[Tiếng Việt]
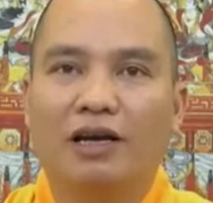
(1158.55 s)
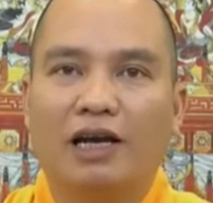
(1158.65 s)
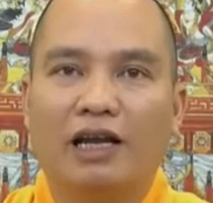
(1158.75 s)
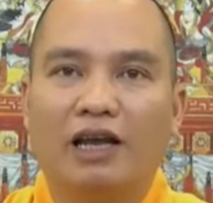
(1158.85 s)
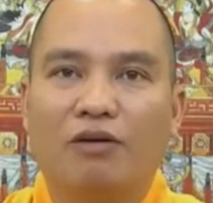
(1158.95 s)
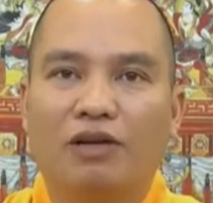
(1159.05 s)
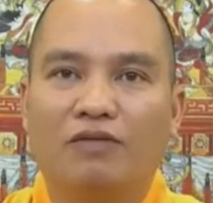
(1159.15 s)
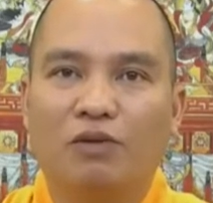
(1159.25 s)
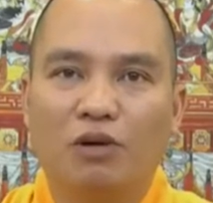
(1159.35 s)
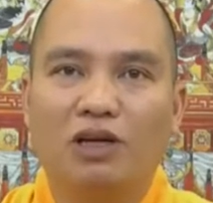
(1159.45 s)
khác nhau
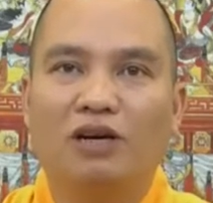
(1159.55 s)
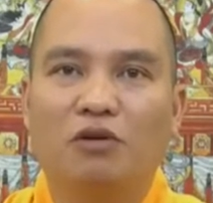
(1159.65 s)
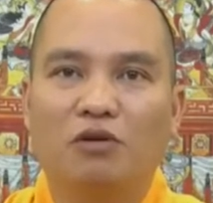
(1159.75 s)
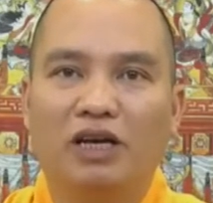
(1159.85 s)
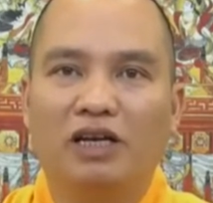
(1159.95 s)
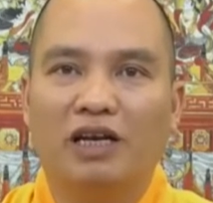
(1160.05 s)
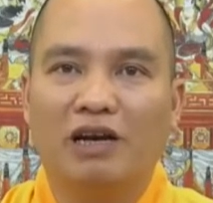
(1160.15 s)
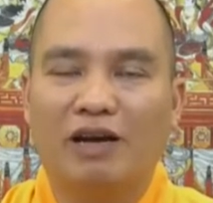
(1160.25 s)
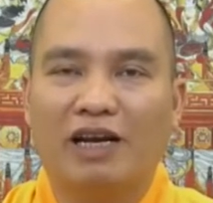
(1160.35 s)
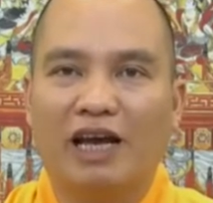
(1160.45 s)
đến vô lượng vô biên
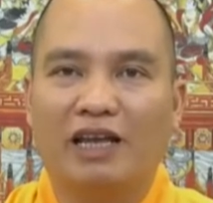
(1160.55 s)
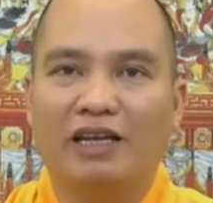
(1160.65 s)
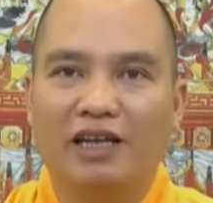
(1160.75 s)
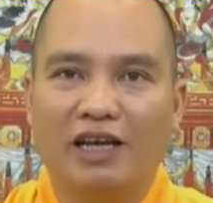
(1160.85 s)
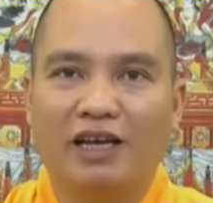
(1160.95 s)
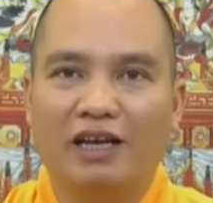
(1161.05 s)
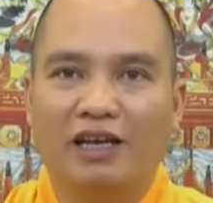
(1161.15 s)
các hoàn cảnh đến đây